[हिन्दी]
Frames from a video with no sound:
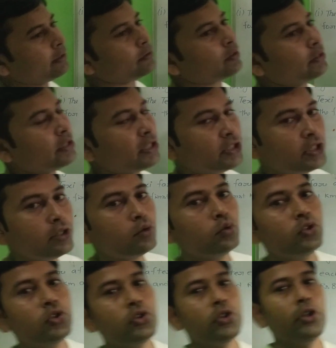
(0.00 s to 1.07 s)
है नीचे
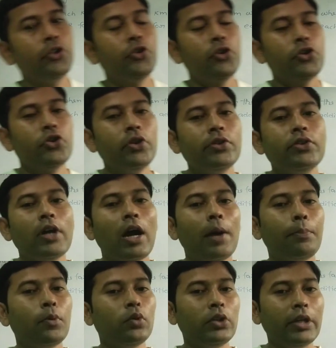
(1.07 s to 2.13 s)
कुछ सिचुएशंस
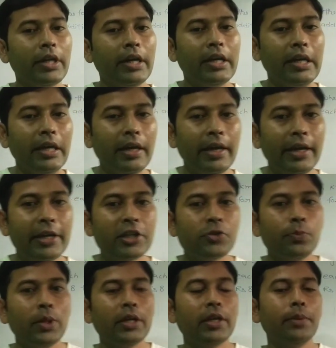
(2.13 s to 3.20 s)
आपको दे रखी हैं
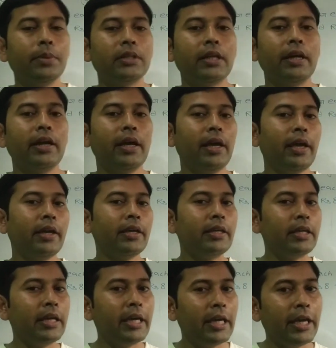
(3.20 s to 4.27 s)
इसमें ये बताना है
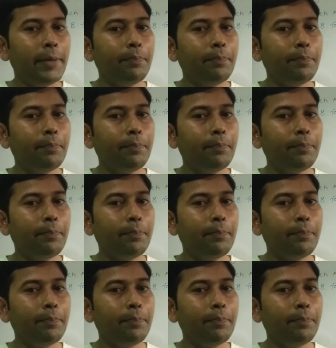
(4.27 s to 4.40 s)
कि ये